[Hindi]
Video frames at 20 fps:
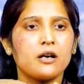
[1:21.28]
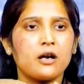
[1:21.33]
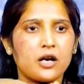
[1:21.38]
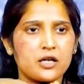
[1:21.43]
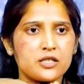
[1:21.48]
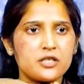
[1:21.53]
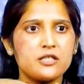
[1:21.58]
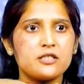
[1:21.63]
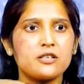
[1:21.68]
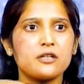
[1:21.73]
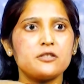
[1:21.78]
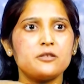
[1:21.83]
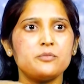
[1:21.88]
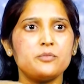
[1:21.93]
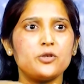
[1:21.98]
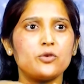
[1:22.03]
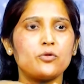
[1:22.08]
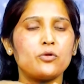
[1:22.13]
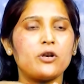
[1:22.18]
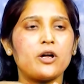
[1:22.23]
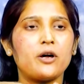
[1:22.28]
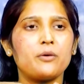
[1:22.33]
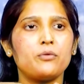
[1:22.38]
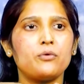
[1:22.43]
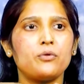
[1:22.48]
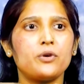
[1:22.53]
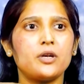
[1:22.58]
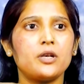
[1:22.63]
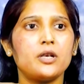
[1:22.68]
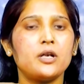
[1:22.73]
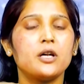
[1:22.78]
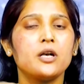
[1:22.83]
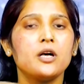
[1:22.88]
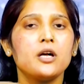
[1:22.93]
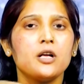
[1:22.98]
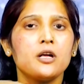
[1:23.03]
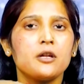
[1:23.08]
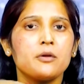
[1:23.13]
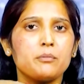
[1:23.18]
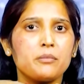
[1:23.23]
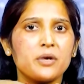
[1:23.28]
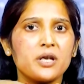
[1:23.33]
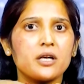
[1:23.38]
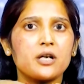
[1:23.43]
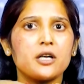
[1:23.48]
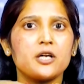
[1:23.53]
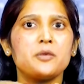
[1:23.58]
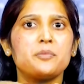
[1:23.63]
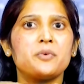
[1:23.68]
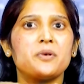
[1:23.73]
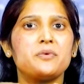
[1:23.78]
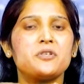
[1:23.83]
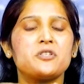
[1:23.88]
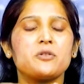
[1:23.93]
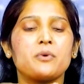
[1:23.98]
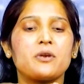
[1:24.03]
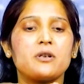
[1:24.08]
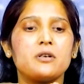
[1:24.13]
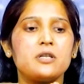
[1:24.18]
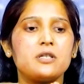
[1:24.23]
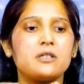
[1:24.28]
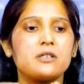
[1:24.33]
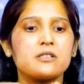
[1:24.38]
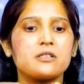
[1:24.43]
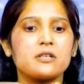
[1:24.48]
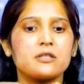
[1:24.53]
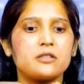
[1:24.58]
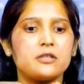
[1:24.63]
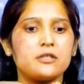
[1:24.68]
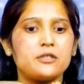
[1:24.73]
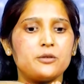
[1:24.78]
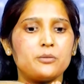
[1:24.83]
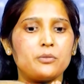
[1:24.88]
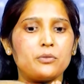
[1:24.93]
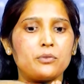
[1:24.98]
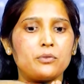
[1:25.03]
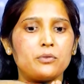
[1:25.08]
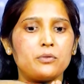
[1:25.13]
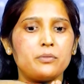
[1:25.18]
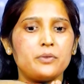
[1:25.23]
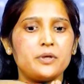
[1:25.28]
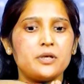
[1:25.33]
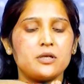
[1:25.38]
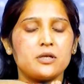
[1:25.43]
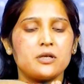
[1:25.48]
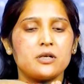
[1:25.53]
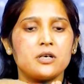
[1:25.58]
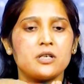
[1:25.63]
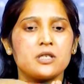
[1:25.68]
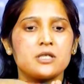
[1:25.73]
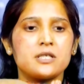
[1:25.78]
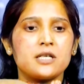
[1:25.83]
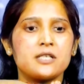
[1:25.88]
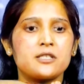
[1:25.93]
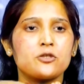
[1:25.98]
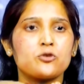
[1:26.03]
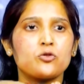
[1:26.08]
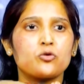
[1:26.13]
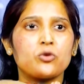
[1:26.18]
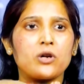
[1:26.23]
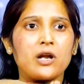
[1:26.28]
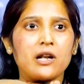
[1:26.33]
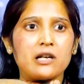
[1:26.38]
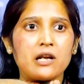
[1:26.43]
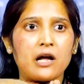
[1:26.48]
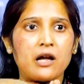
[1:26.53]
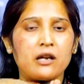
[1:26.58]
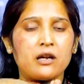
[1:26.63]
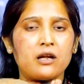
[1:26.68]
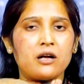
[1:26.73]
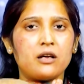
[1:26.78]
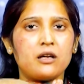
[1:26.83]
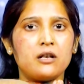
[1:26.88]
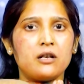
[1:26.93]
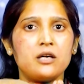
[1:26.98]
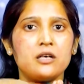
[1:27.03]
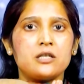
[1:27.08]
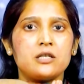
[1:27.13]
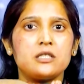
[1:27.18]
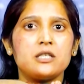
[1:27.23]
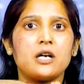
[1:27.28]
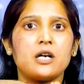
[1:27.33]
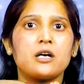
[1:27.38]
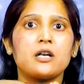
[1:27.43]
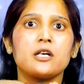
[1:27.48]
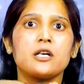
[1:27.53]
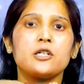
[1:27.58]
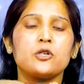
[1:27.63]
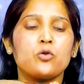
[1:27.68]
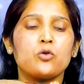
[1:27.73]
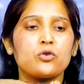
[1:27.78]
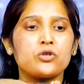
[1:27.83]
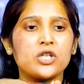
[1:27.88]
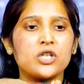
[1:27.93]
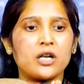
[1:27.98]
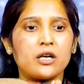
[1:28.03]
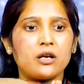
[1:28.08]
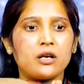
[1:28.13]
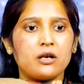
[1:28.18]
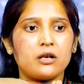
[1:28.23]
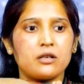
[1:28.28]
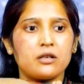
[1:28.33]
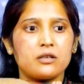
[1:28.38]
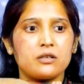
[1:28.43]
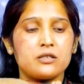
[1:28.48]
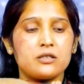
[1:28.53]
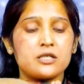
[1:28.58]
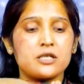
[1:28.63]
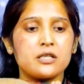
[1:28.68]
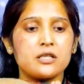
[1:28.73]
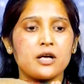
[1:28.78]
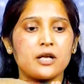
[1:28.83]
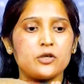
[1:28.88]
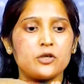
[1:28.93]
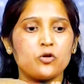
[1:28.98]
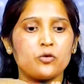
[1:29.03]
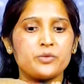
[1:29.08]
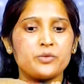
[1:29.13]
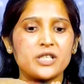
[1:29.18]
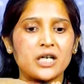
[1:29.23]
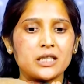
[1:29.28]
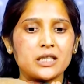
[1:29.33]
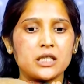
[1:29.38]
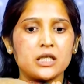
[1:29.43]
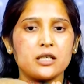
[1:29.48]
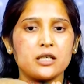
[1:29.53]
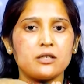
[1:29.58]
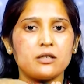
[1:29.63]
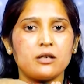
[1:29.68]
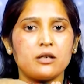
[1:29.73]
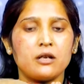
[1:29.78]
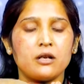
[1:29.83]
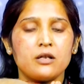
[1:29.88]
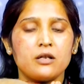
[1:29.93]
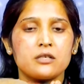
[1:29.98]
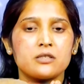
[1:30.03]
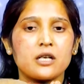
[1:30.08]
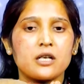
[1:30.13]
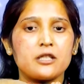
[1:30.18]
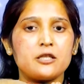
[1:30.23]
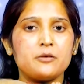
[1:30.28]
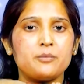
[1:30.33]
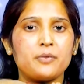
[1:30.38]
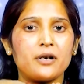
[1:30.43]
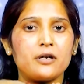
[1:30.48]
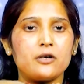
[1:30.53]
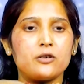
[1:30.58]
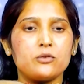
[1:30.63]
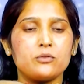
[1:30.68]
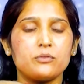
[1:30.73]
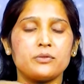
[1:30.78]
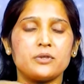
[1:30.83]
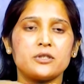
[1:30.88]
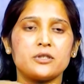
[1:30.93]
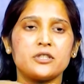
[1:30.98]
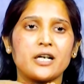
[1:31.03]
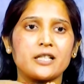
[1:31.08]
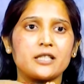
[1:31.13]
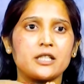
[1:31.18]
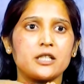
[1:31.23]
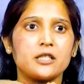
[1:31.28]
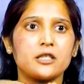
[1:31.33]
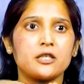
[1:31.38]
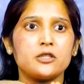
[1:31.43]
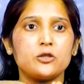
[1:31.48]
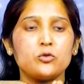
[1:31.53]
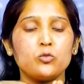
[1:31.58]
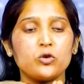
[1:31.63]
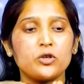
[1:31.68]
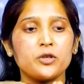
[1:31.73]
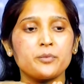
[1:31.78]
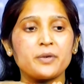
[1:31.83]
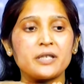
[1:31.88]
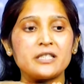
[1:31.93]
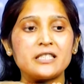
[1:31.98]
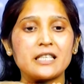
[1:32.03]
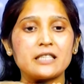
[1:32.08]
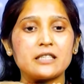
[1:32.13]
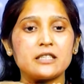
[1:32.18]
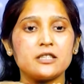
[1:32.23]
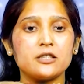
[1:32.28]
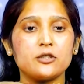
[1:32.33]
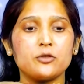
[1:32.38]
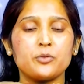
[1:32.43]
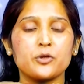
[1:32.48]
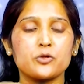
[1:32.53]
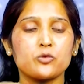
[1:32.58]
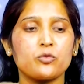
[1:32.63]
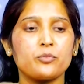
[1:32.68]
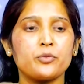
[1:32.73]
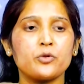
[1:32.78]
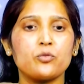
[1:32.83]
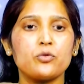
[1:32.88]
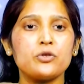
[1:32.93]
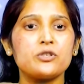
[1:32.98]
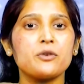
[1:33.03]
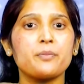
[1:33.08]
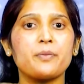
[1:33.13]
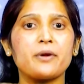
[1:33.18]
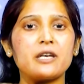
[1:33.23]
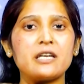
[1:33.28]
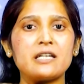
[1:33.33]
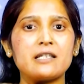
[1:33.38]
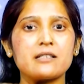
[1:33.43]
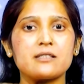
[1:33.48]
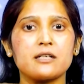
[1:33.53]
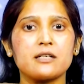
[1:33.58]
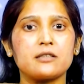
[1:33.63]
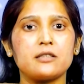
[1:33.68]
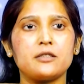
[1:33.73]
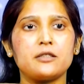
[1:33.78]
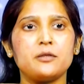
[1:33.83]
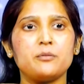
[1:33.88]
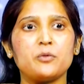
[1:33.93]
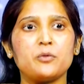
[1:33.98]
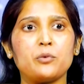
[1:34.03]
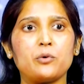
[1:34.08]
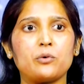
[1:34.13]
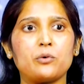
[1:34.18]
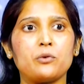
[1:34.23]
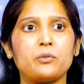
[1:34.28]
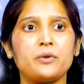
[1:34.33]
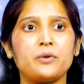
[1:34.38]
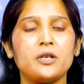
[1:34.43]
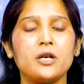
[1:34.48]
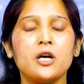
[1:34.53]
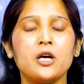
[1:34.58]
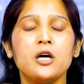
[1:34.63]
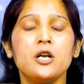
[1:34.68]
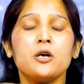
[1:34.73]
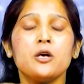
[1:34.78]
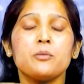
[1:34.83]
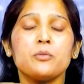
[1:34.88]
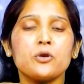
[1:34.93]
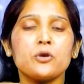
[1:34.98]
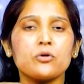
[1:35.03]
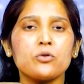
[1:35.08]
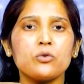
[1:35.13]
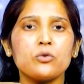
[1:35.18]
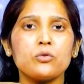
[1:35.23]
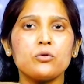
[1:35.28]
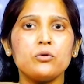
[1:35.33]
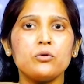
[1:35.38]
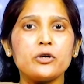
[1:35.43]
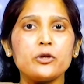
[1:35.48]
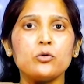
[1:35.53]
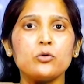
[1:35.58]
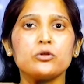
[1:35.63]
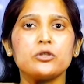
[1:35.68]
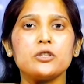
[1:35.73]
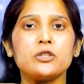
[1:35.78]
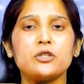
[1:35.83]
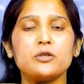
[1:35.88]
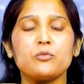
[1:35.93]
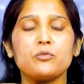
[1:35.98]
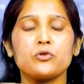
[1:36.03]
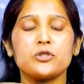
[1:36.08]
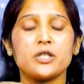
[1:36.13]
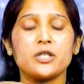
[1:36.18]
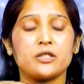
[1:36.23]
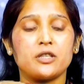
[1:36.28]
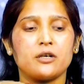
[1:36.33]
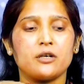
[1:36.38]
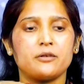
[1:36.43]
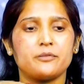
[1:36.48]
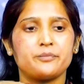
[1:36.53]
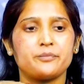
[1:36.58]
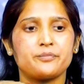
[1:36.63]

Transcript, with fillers: हाँ जी सर जी मेरे को लाभ हुए हैं मैं कहीं पे भी सवार नहीं कर सकती थी बिल्कुल भी जैसे ससुराल आना या कहीं और जाना रिश्तेदारियों में जाते हैं शादी पार्टियों में जाते हैं कहीं दूर की पड़ जाती है तो बसों में कोई सफ़र नहीं कर सकती थी मैं बिल्कुल भी मेरे को उल्टी होती थी बहुत ज़्यादा